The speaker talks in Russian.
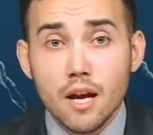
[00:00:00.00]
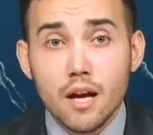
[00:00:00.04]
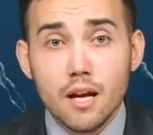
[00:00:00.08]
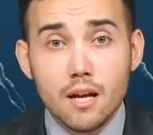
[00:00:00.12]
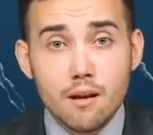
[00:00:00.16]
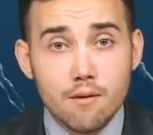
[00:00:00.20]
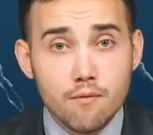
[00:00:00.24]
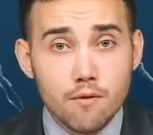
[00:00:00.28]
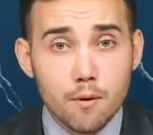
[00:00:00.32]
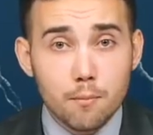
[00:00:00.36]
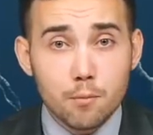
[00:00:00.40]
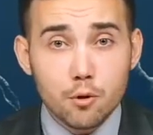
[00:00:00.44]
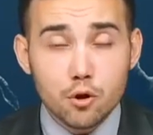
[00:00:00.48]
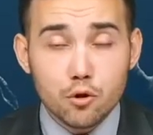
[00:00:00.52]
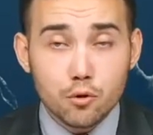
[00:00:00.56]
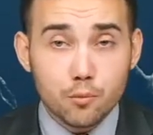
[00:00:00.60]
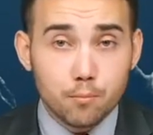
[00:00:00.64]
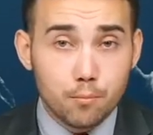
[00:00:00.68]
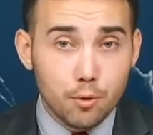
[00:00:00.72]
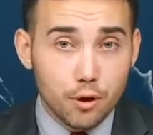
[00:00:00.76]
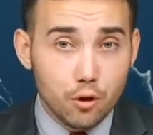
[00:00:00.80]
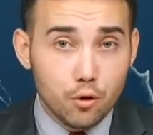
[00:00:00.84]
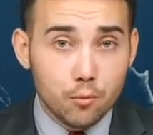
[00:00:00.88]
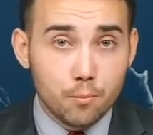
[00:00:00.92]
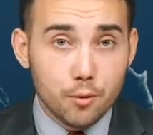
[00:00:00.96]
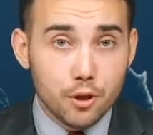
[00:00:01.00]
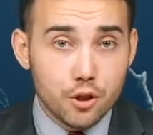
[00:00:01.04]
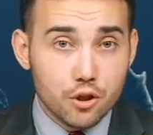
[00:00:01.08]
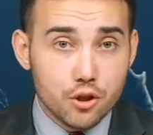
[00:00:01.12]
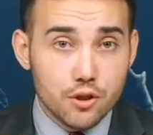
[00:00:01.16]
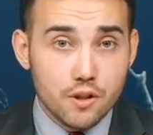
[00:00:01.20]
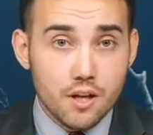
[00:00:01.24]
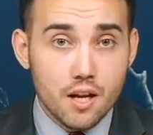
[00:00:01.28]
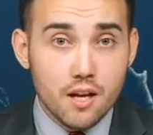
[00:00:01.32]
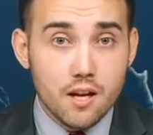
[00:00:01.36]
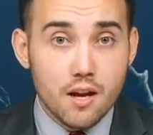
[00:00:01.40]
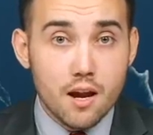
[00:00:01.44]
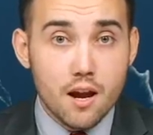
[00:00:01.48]
им выпишут
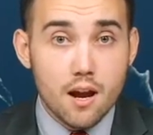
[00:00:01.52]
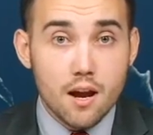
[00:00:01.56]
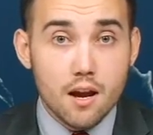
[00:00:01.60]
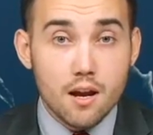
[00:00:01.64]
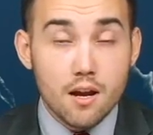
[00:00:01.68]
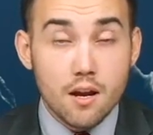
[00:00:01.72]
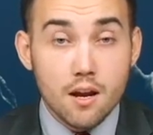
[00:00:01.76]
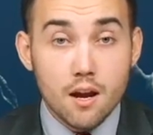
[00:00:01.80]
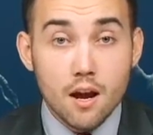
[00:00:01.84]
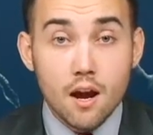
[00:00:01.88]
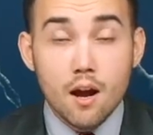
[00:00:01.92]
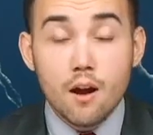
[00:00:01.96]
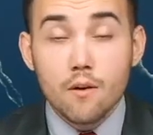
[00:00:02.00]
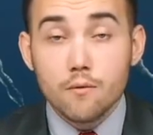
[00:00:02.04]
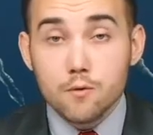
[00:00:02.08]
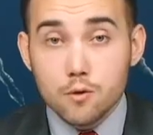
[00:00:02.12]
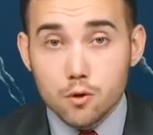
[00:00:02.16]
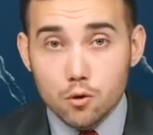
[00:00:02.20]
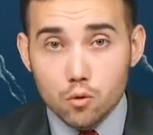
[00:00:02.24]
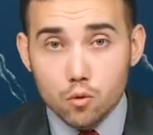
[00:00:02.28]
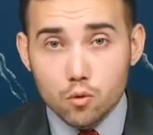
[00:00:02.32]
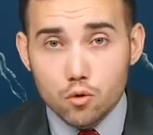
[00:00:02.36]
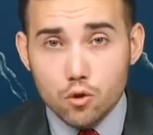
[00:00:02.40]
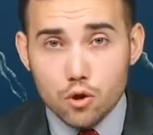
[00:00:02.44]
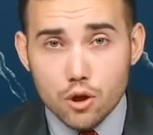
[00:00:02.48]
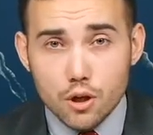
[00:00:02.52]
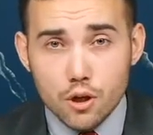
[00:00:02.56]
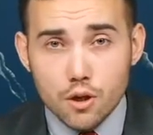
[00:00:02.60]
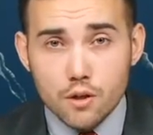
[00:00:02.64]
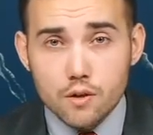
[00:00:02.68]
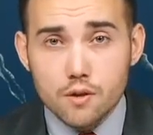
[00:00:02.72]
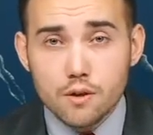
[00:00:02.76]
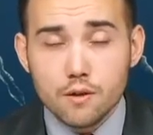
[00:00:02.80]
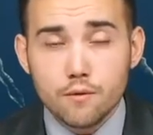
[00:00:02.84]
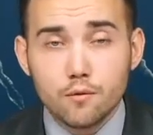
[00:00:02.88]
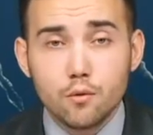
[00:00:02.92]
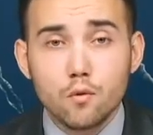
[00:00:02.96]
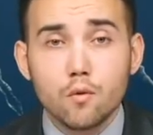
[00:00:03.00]
предупреждение и в случае,
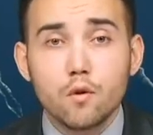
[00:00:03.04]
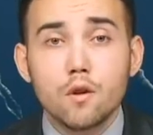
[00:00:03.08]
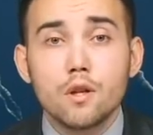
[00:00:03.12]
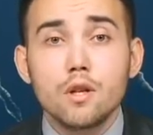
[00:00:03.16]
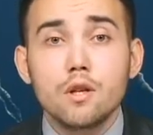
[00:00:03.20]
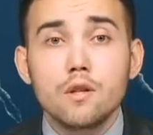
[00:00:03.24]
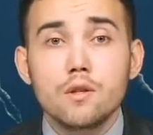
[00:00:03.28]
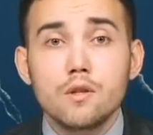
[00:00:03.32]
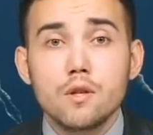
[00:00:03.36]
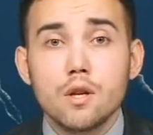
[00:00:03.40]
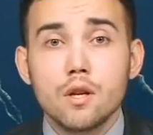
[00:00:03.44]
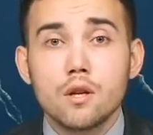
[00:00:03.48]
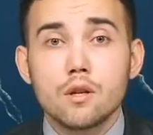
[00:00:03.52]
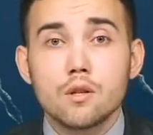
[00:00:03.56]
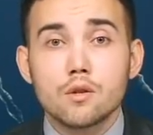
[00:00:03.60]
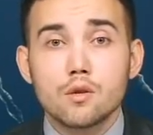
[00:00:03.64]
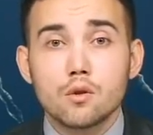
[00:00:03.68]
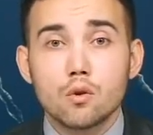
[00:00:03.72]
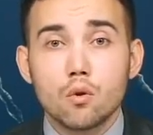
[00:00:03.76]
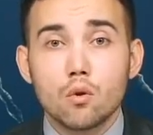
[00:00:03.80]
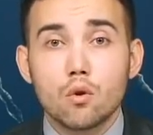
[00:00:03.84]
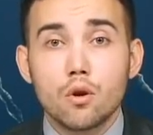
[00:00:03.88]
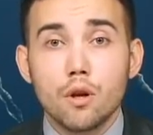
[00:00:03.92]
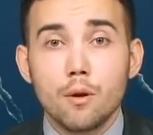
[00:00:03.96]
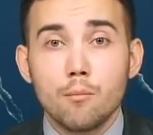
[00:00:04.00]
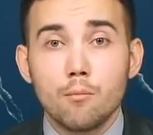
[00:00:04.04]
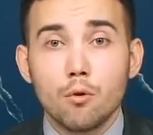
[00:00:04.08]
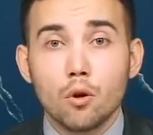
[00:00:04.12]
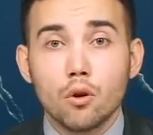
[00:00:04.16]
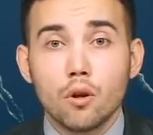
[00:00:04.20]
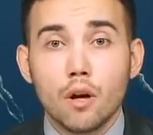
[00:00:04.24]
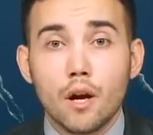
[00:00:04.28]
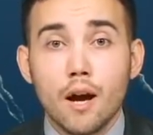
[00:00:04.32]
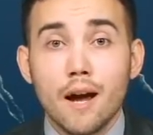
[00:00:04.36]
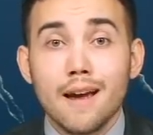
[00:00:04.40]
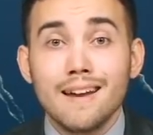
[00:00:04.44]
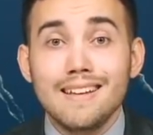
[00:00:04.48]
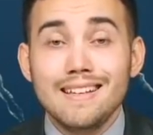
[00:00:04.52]
если в двухнедельный срок
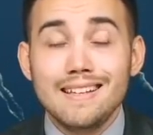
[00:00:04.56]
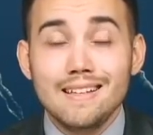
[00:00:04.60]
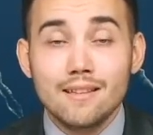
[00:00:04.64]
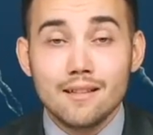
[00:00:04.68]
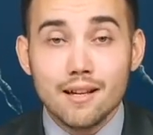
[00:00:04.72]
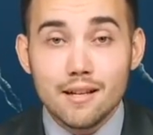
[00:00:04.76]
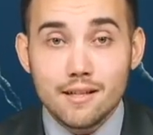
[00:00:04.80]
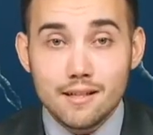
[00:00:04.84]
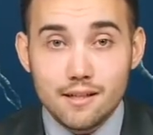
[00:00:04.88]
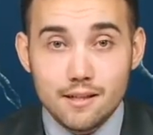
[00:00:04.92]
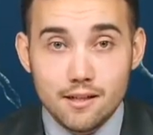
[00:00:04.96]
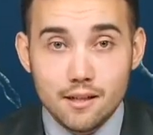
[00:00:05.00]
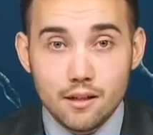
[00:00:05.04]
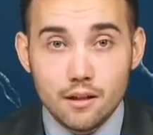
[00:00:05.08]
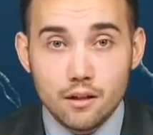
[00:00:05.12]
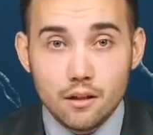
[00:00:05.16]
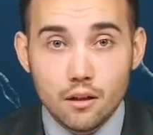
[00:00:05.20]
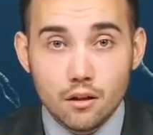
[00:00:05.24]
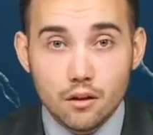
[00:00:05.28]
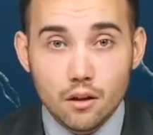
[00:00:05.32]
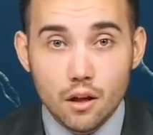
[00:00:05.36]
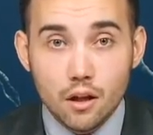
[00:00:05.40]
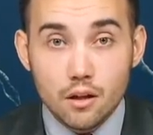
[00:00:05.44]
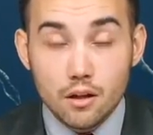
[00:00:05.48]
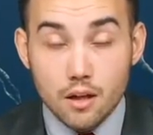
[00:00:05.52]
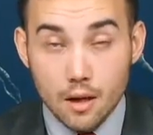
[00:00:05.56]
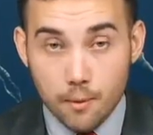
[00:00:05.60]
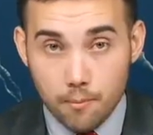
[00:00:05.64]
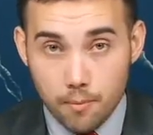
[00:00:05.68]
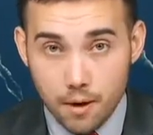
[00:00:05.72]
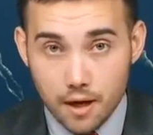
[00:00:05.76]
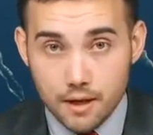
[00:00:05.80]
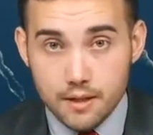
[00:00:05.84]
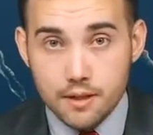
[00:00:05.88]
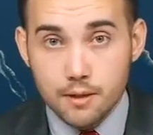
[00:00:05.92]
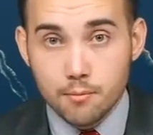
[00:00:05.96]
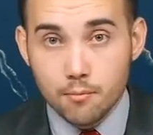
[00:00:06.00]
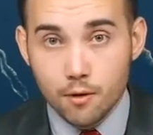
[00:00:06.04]
ребенок не достигнет
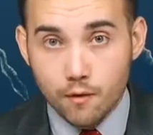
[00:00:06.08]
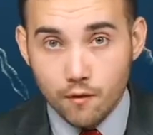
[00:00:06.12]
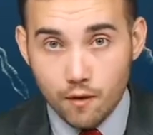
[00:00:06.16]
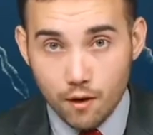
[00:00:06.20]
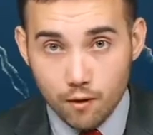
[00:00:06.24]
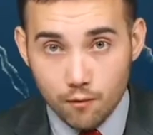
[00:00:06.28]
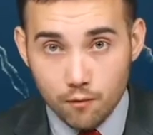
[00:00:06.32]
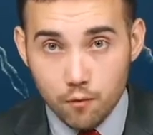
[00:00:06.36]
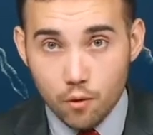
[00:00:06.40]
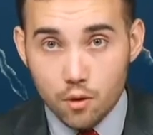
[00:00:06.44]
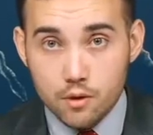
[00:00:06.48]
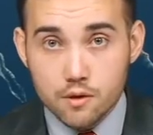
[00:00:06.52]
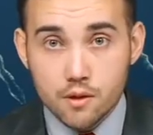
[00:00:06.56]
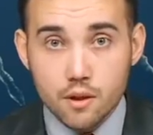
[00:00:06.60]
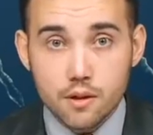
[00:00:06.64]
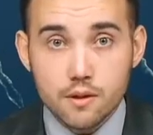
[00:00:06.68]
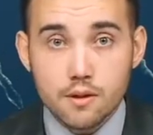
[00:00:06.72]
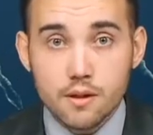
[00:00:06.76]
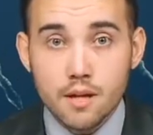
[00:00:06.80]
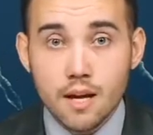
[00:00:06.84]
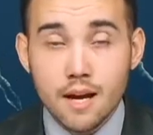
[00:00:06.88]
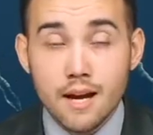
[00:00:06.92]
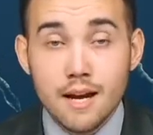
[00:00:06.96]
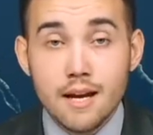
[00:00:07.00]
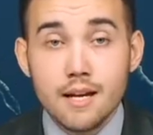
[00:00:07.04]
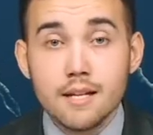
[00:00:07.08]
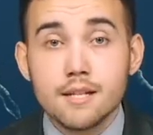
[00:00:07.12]
необходимого возраста,